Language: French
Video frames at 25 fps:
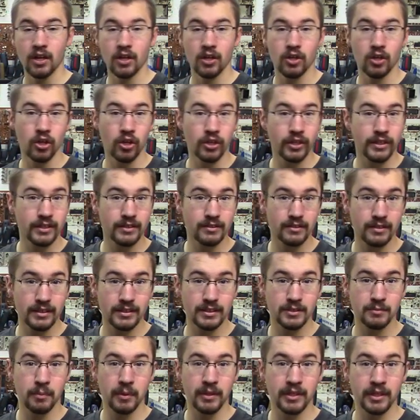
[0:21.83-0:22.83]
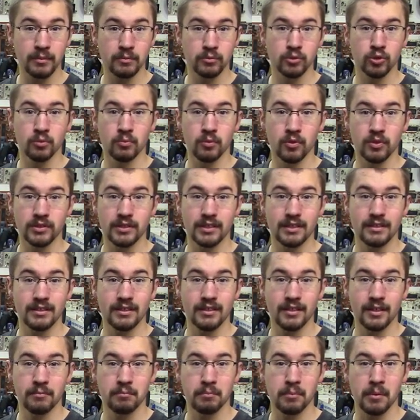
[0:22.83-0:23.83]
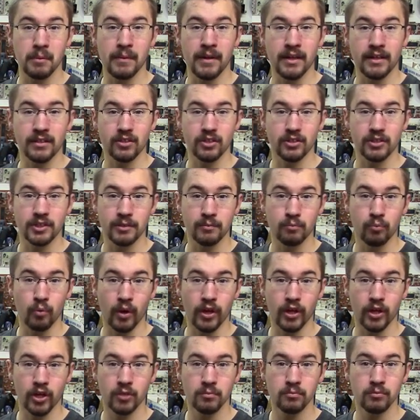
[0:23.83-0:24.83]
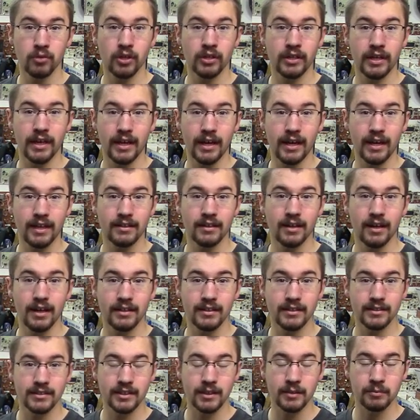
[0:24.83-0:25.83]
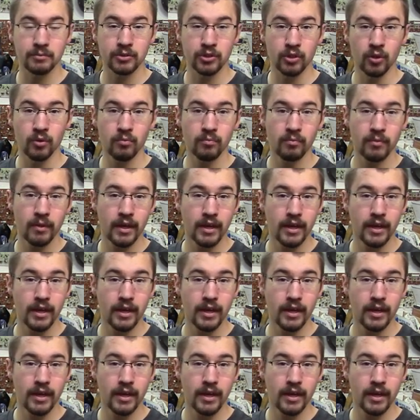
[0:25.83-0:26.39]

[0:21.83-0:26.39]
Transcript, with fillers: Le kit est disponible sur mon site internet pbelectronique.com, le lien est dans la description.